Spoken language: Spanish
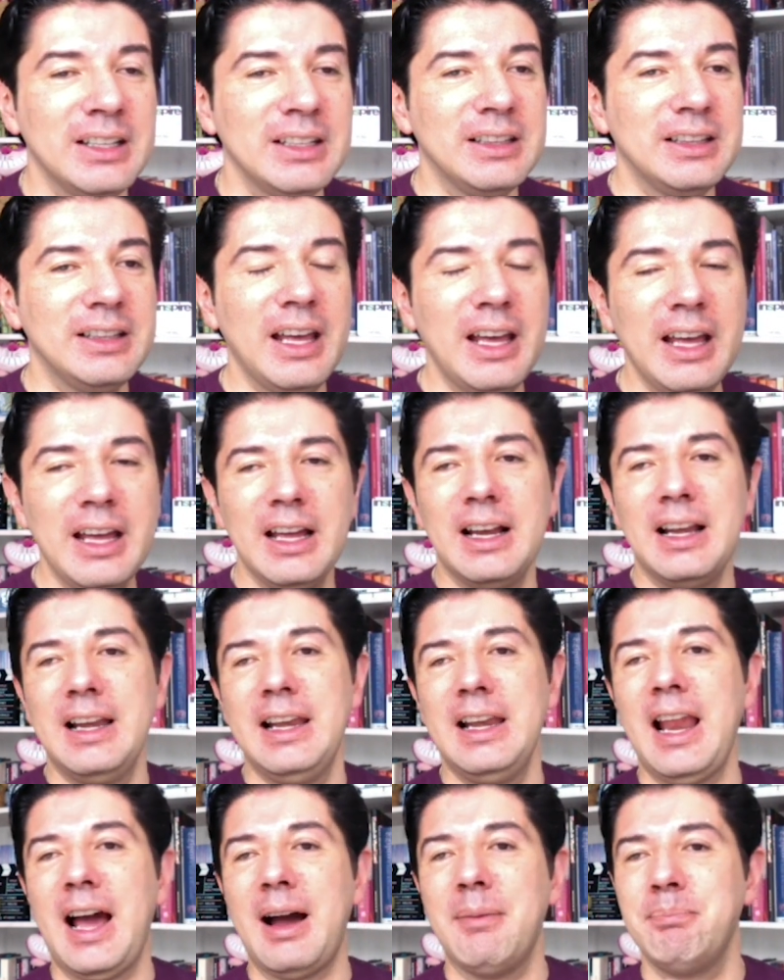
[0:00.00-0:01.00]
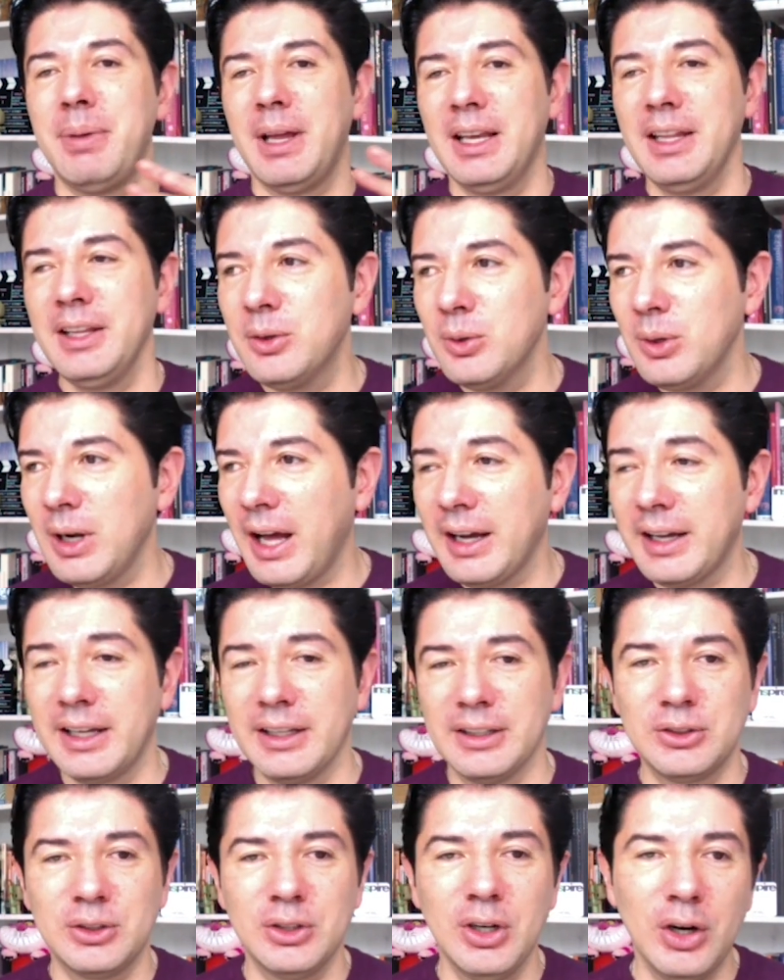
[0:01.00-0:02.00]
de la película que
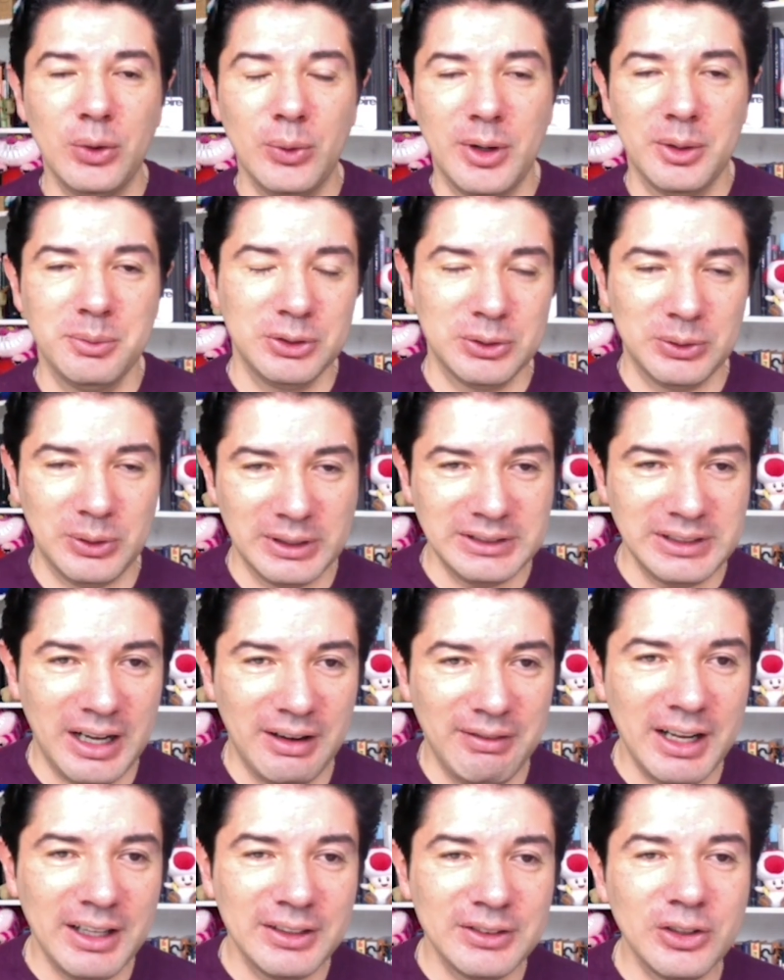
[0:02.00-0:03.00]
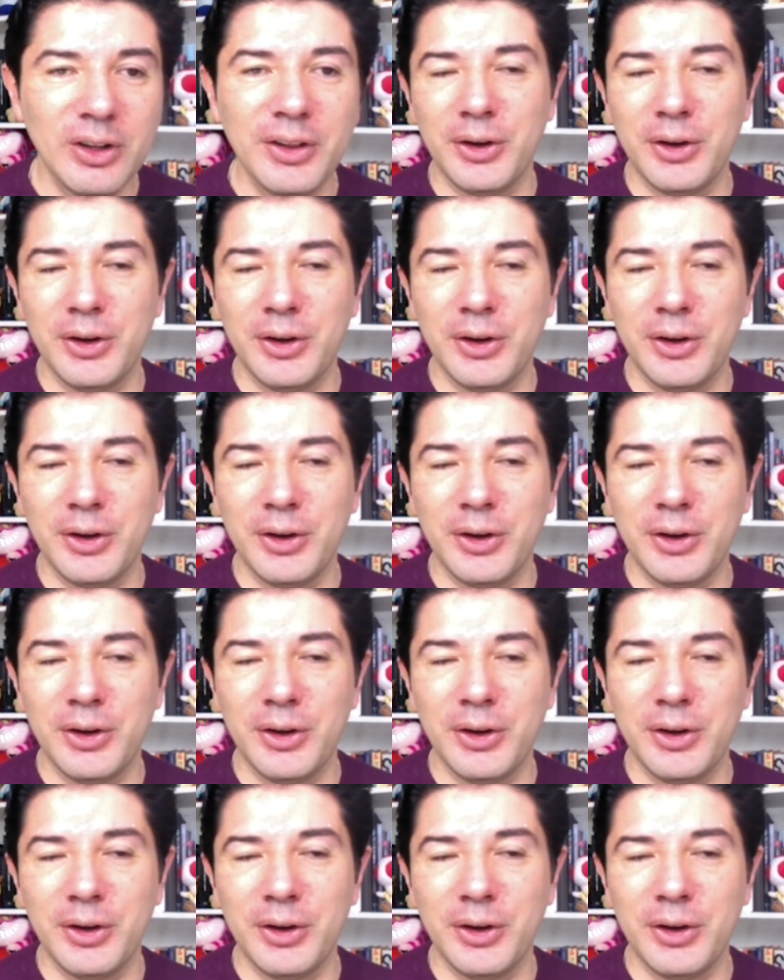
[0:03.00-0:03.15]
todo el mundo está hablando,